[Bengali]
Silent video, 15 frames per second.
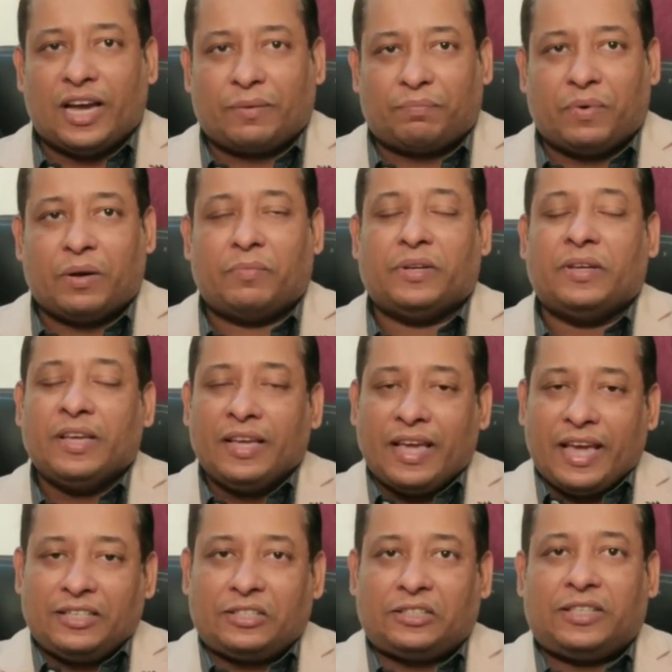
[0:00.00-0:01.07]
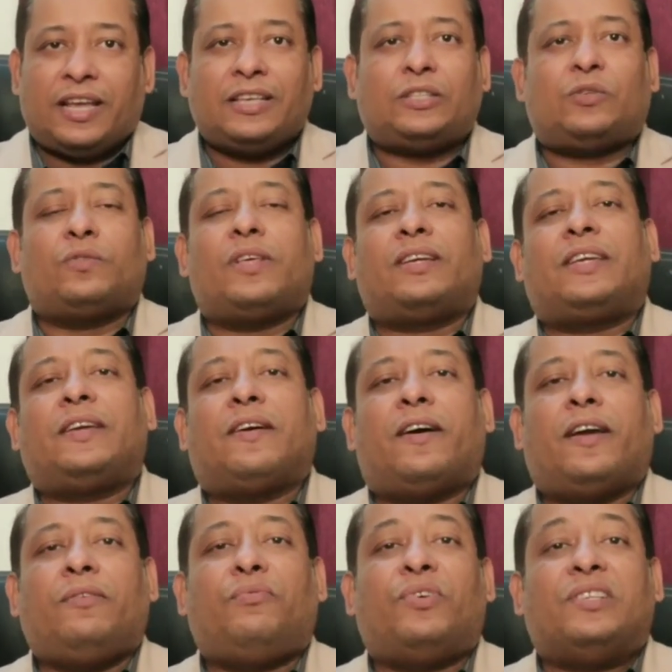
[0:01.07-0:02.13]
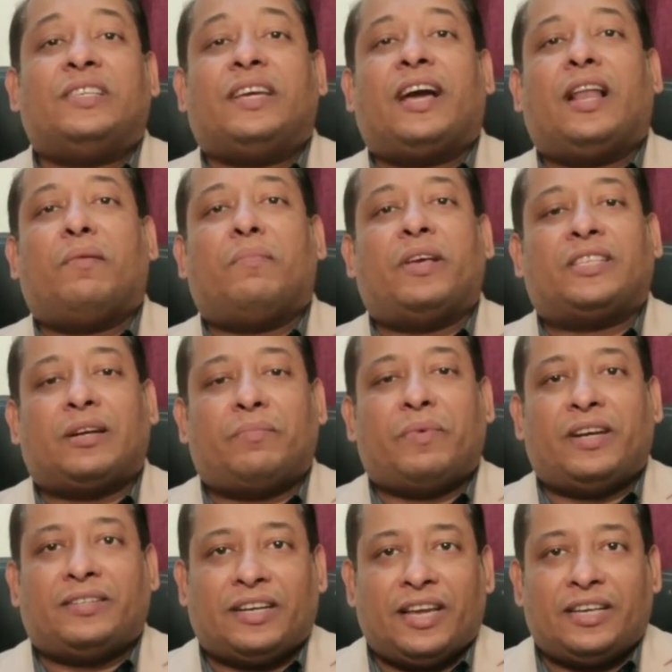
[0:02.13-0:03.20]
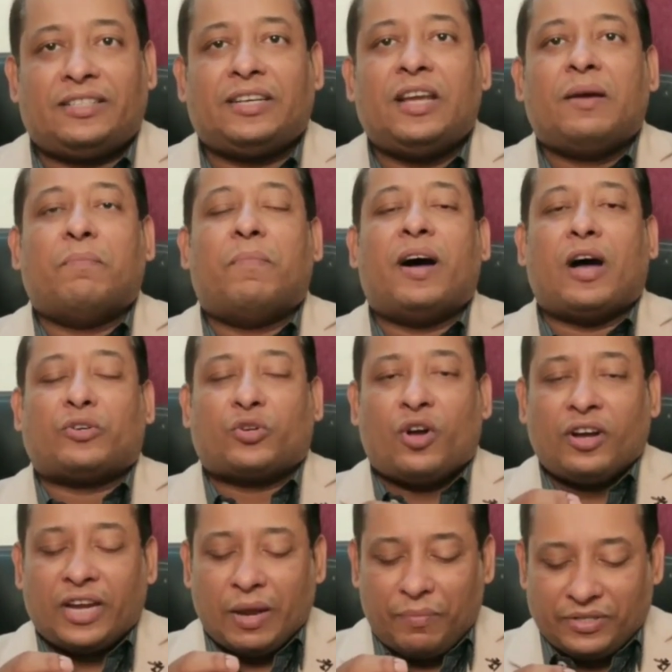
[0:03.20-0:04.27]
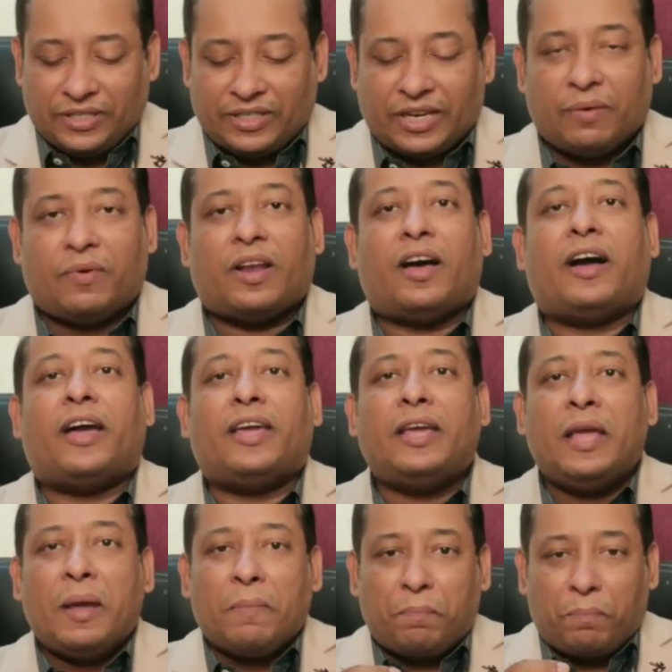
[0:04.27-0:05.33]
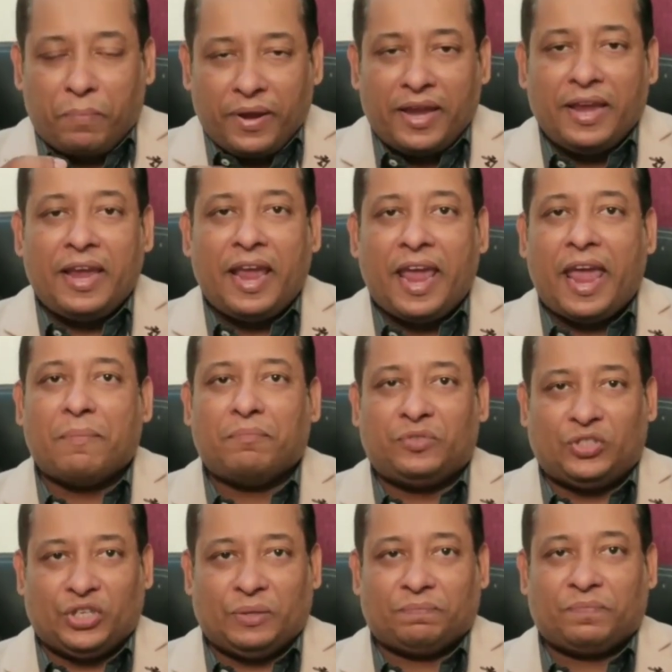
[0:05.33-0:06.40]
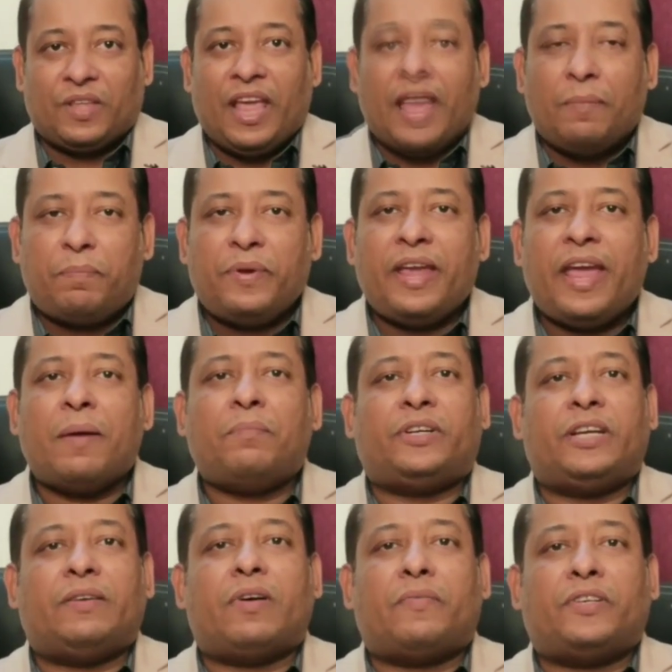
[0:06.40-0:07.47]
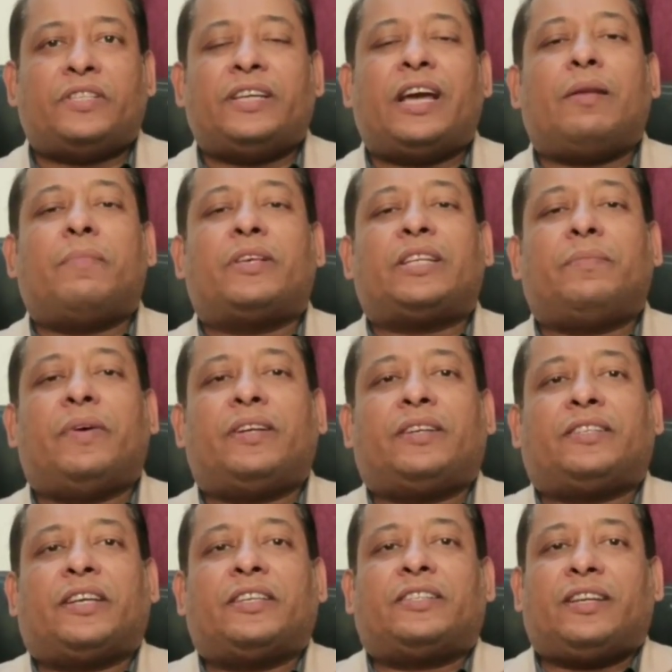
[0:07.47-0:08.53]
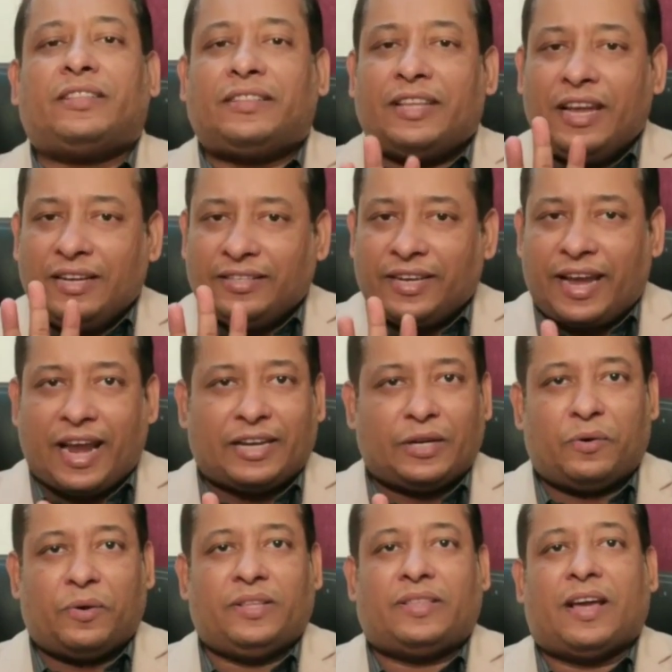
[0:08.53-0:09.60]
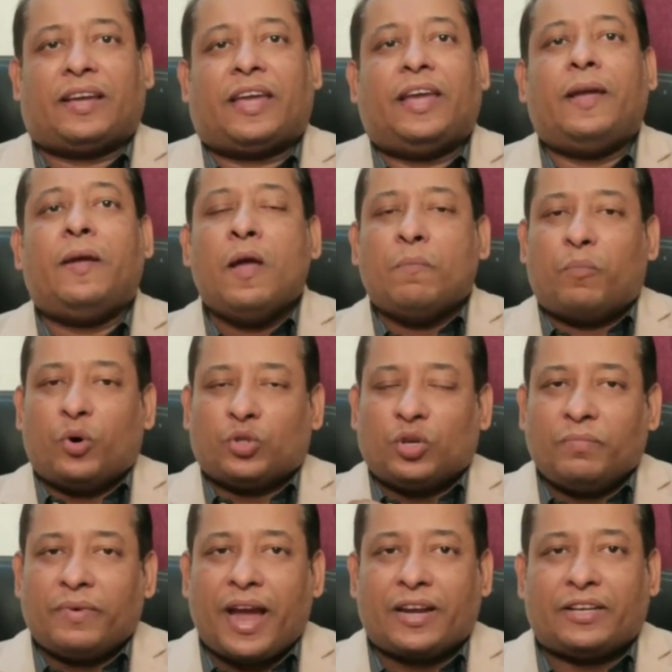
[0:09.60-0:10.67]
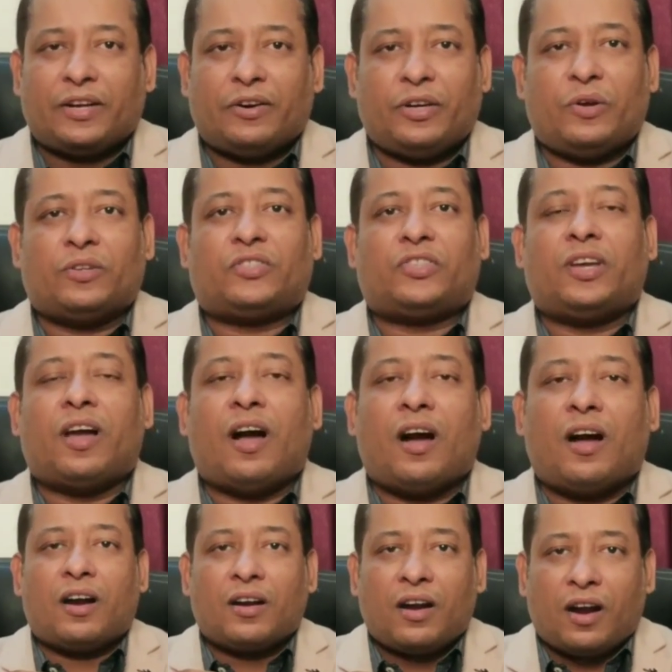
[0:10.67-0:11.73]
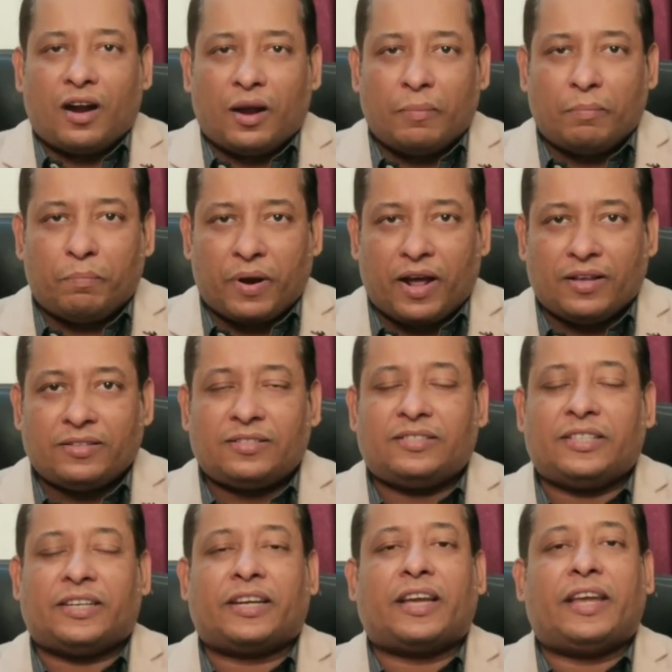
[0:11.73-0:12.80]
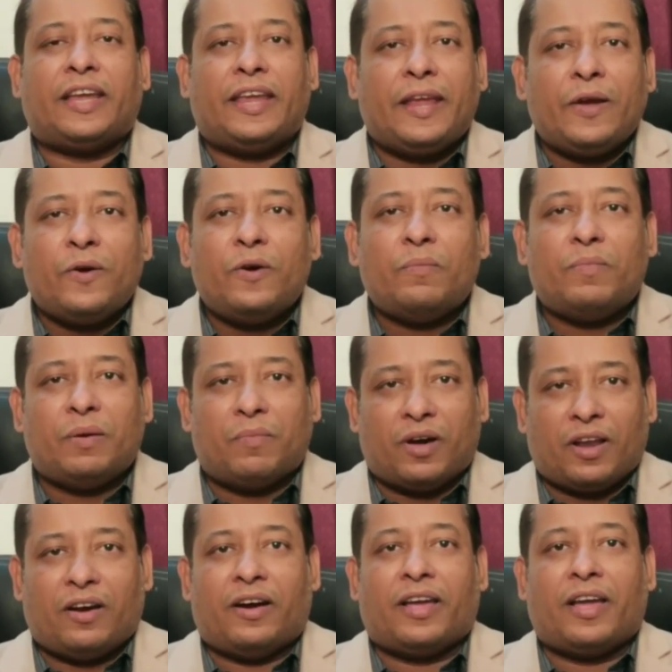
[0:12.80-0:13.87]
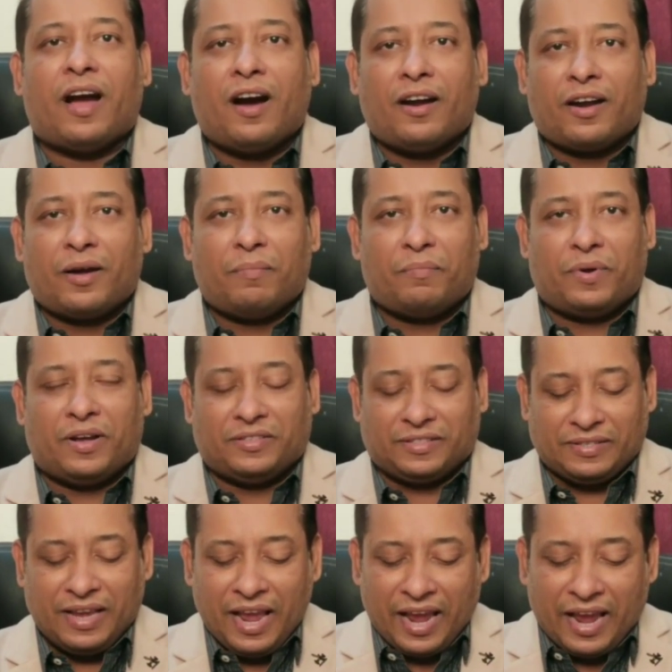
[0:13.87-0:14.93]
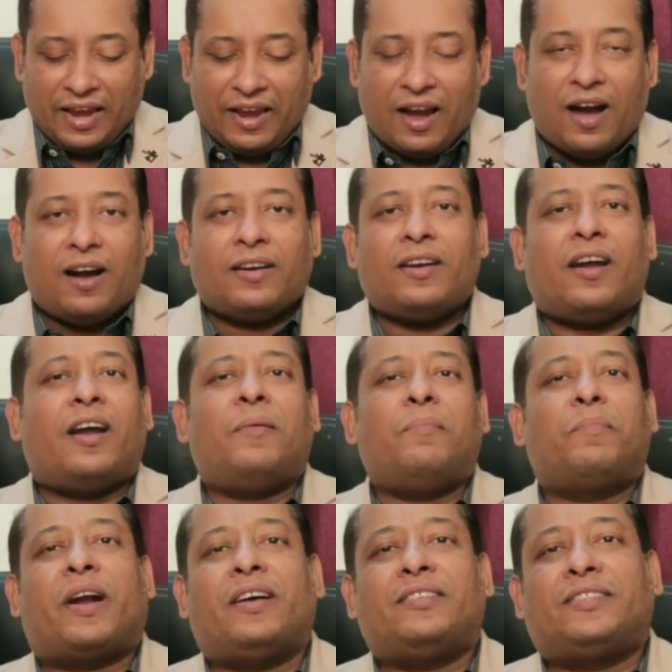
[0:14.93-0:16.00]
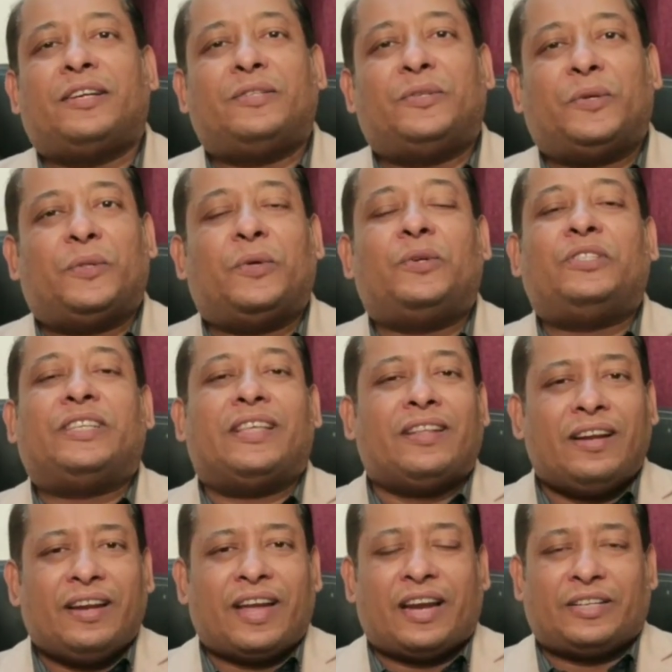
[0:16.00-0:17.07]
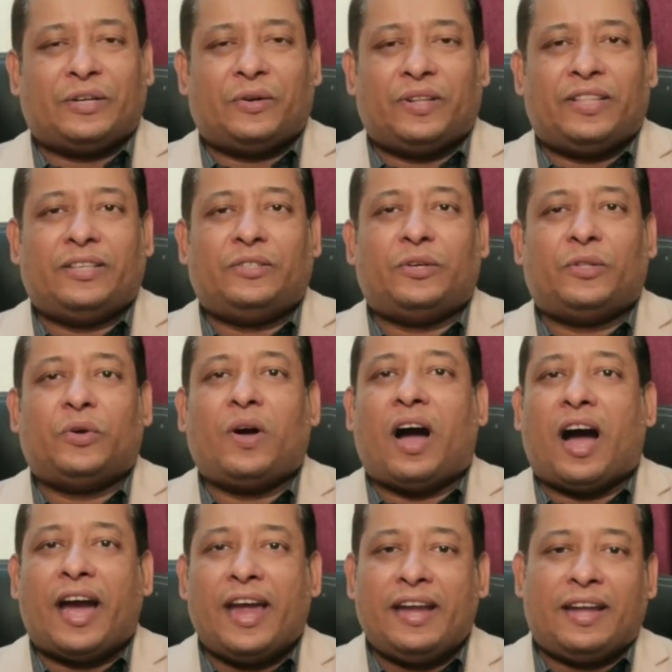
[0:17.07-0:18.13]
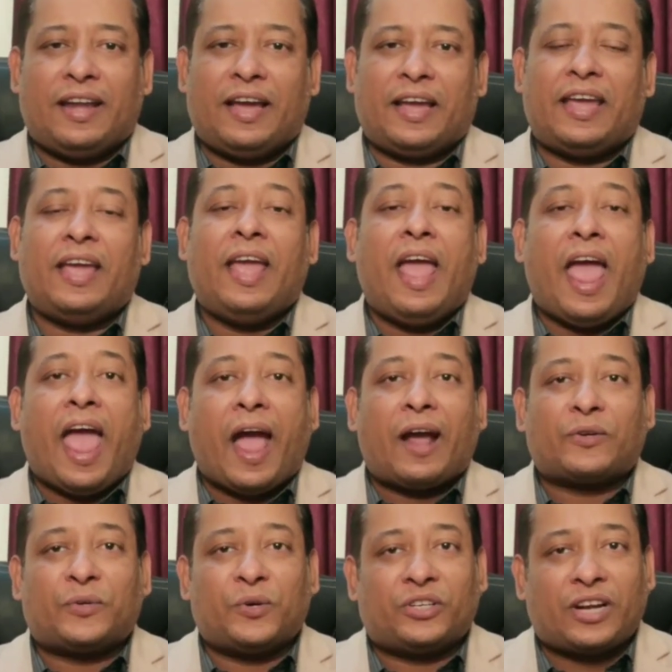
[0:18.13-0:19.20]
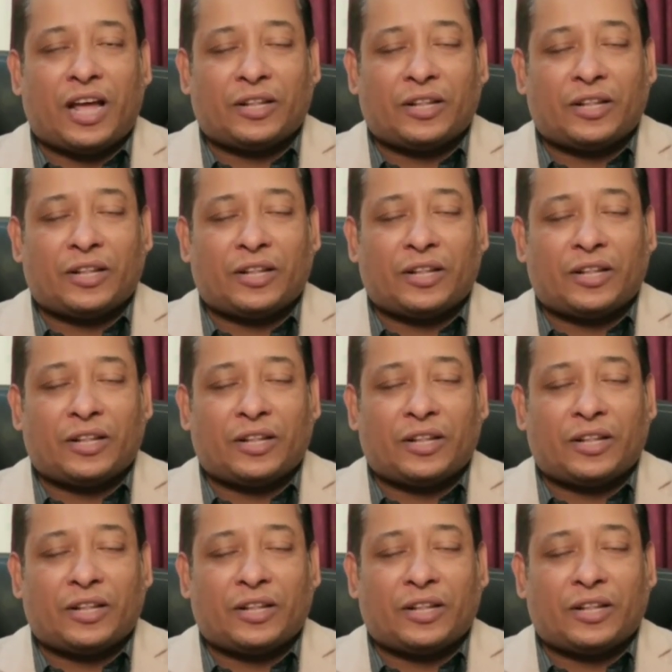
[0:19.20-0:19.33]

ডাক পাবে এই স্টেজ টুতে কি হয় ফিজিক্যাল মেজারমেন্ট টেস্ট বা সংক্ষেপে যেটাকে বলা হয় পিএমটি এই পিএমটি বা ফিজিক্যাল মেজারমেন্টের টেস্টে তিনটে ক্যাটেগরি থাকে প্রথম ক্যাটেগরি হচ্ছে আনআর্ম ব্রাঞ্চ যেটাকে ইউবি বলা হয় আনআর্ম ব্রাঞ্চ এই আনআর্ম ব্রাঞ্চের জন্য জেনারেল ক্যাটেগরিদের জন্য হাইট লাগে একশো